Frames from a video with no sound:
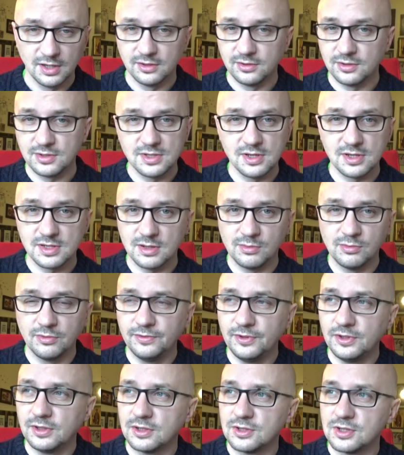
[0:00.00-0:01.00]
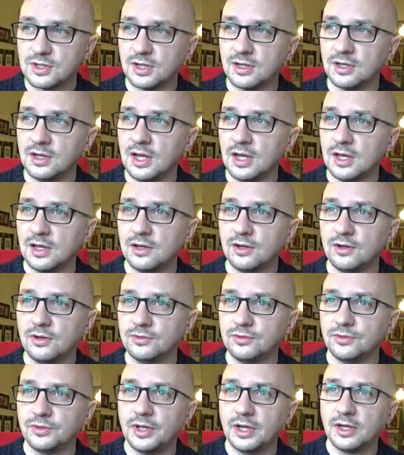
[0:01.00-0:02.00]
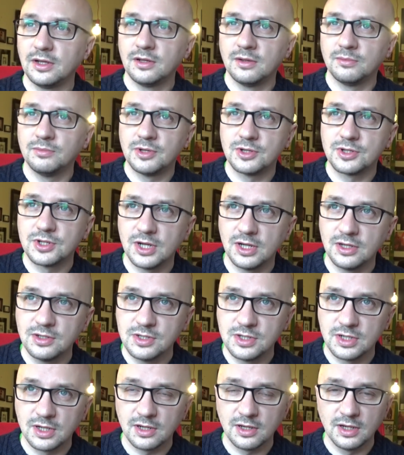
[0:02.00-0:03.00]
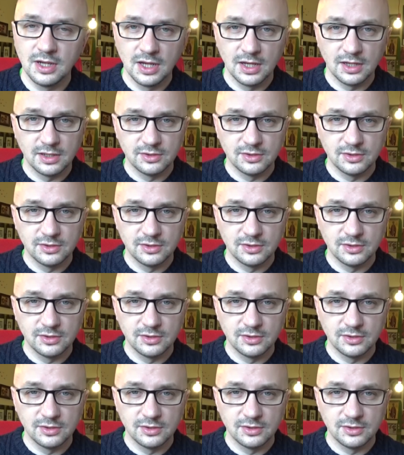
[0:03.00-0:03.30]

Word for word: To jest niesamowite, że ono daje nam narzędzie